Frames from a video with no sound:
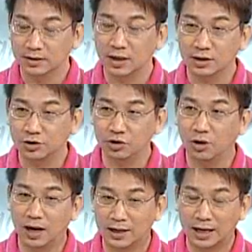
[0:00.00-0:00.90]
这句
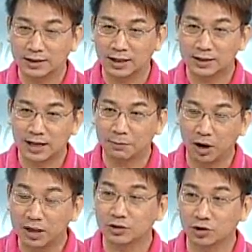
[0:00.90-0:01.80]
话两千三
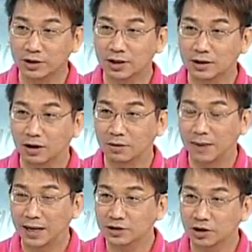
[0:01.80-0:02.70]
百万人决定了。
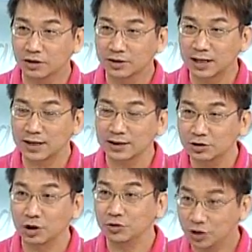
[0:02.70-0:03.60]
马英九在上
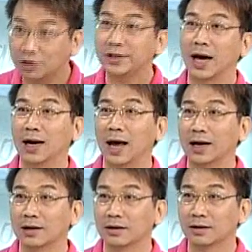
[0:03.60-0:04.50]
次选举有讲啦，
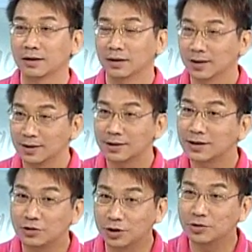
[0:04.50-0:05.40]
对，
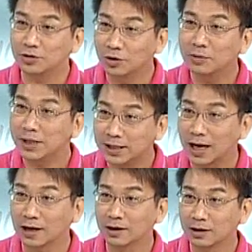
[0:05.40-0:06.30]
这次选举会不会
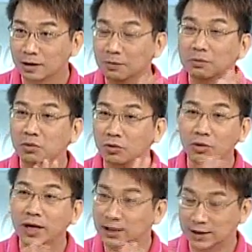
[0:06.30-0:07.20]
讲？不敢讲，不
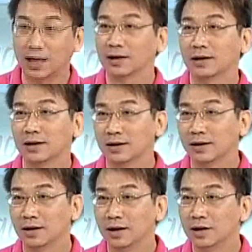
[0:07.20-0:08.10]
会讲。嗯，
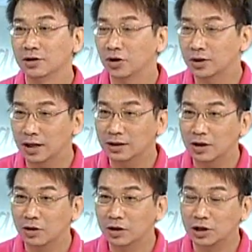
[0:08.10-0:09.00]
就
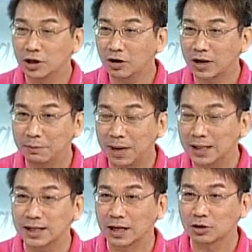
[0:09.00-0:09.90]
跟以后敢不
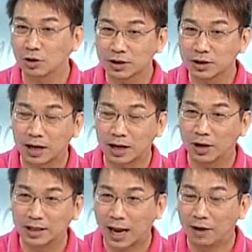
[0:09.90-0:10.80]
敢讲说身
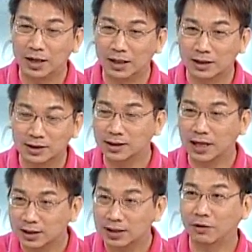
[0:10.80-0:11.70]
为台湾人，死
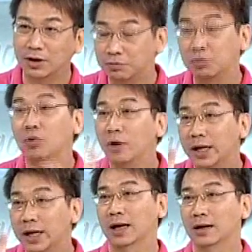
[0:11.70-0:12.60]
也是台湾人，不
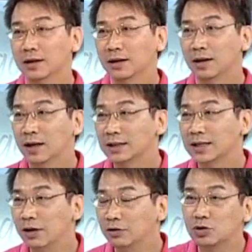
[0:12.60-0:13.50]
会了。嗯，
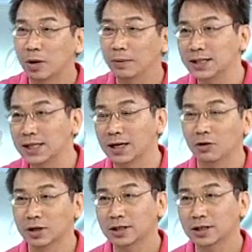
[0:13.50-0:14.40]
蔡英文是随便讲个
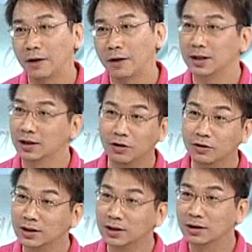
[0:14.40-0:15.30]
我是台湾人，洪
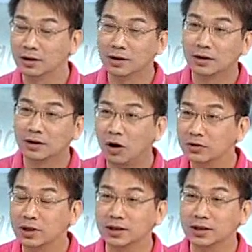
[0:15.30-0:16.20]
毅，嗯，就
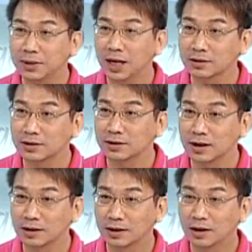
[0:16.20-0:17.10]
轰成什么样子。
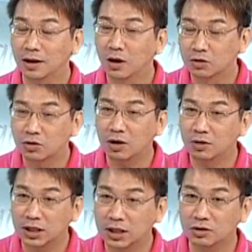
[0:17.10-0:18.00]
所以
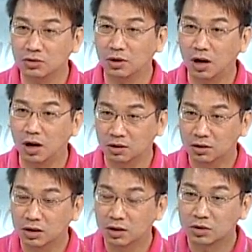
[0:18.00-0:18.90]
我的意思是说，哦，
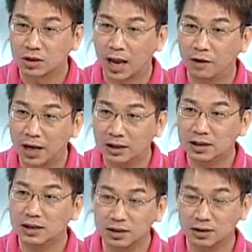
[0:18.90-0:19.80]
台湾
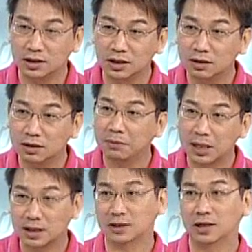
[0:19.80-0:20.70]
意识其实慢
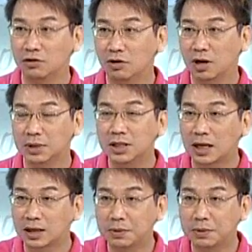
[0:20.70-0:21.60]
慢在深化，民党的